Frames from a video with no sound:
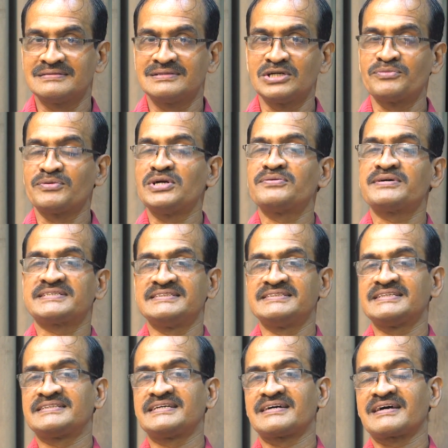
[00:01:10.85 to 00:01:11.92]
திருவள்ளுவர்
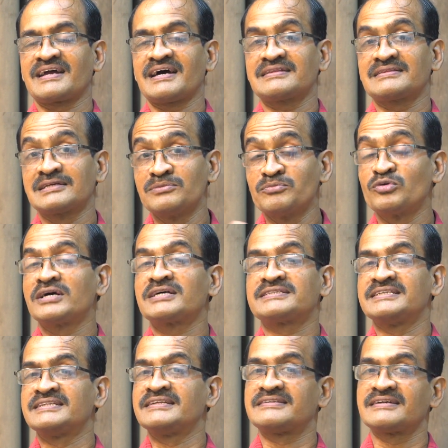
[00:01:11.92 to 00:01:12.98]
சிந்தித்திருக்கிறார் திருமூலர்
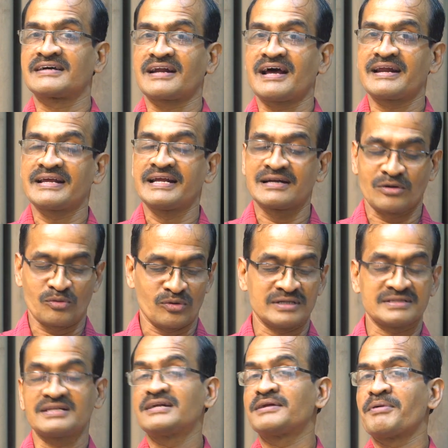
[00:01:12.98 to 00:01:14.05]
சிந்தித்திருக்கிறார் என்ற
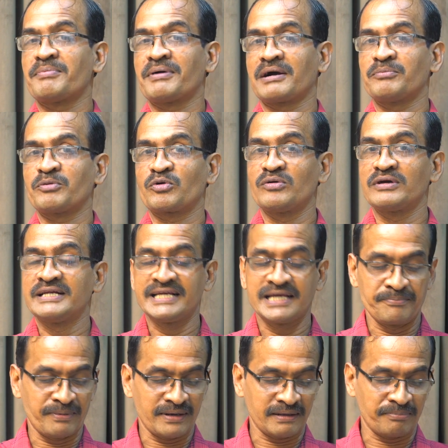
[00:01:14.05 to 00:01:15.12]
கோணத்திலே நம்ம பார்க்க போகிறோம்
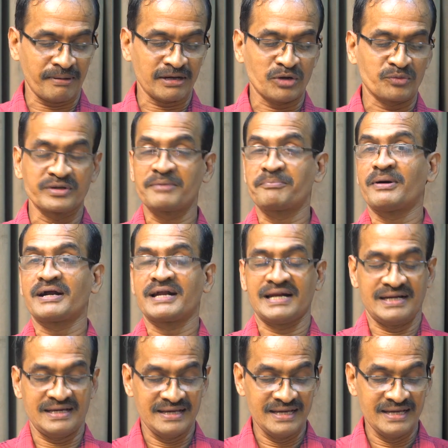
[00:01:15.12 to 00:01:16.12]
இன்றைக்கி பா பார்க்கக்கூடிய பாடல்